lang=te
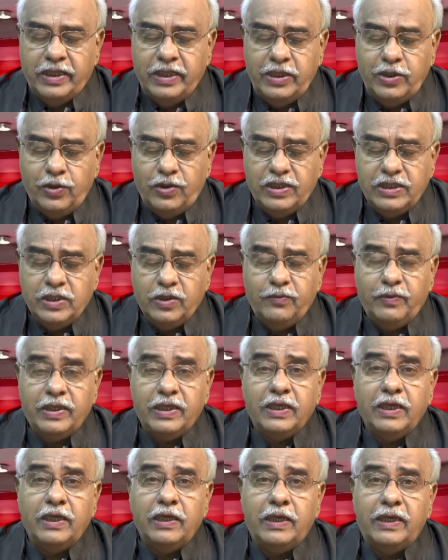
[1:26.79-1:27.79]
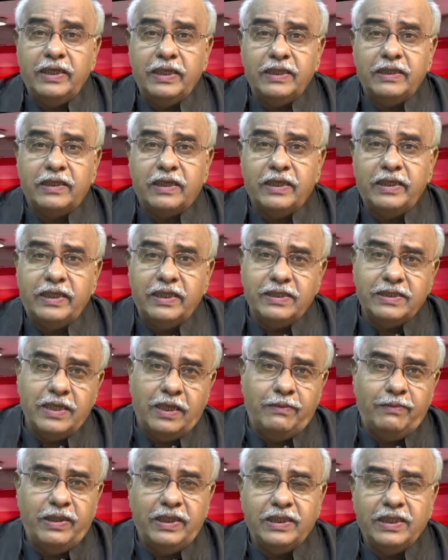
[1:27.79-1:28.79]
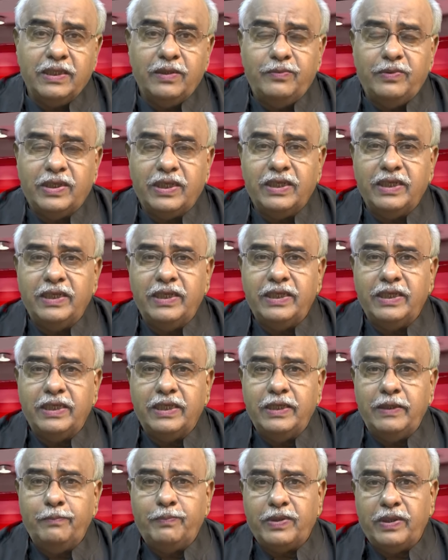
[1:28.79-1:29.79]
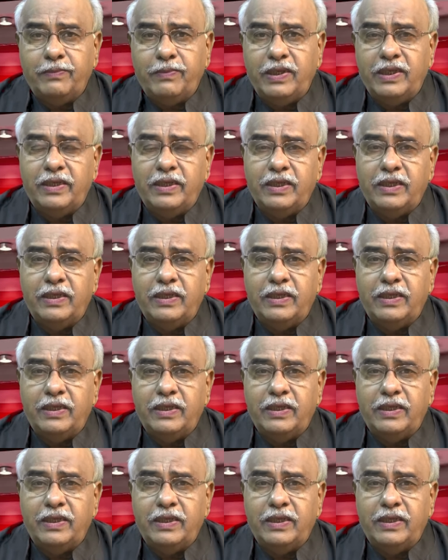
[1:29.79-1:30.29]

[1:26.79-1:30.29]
నియోజకవర్గాలు అంటే రెడ్డి సామాజిక వర్గానికి ప్రబల